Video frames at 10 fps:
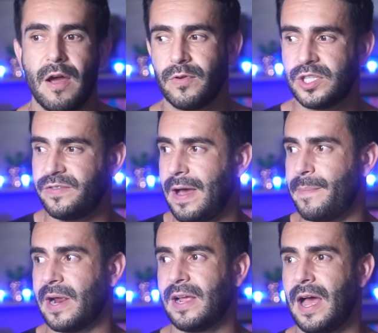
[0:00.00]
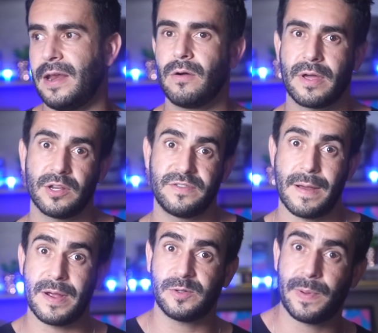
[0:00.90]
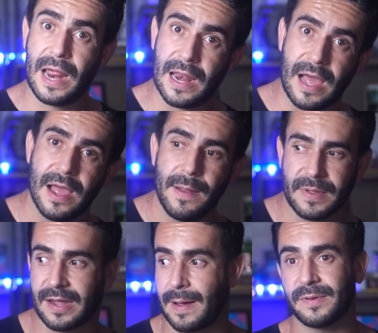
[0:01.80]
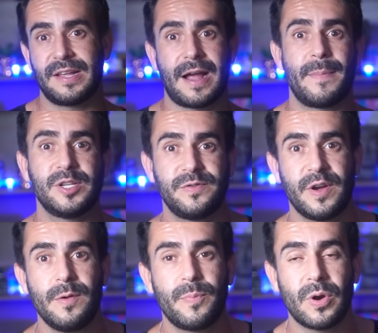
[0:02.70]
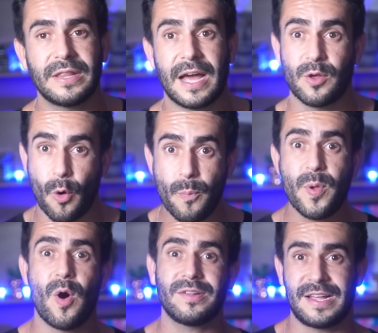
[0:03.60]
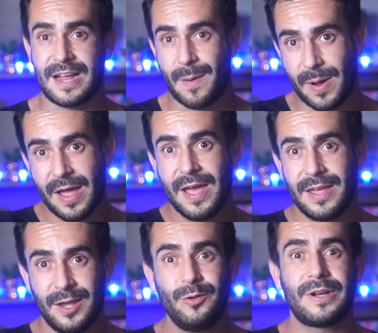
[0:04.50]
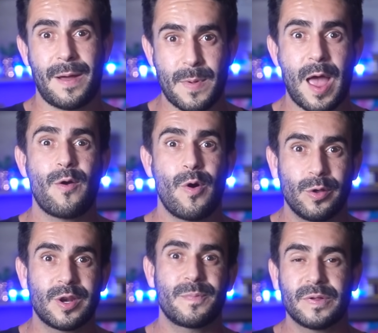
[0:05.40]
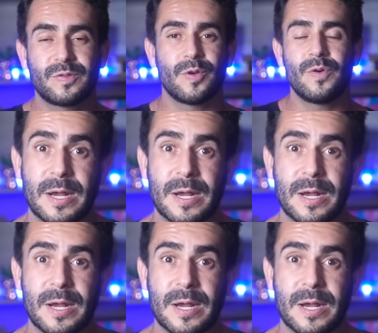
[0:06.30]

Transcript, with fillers: Ah, eu vou desviar para cá? Não, eu quero desviar mais para lá, porque acaba você acaba desviando para o lado errado ou pior, você acaba indo caminhar com a outra pessoa.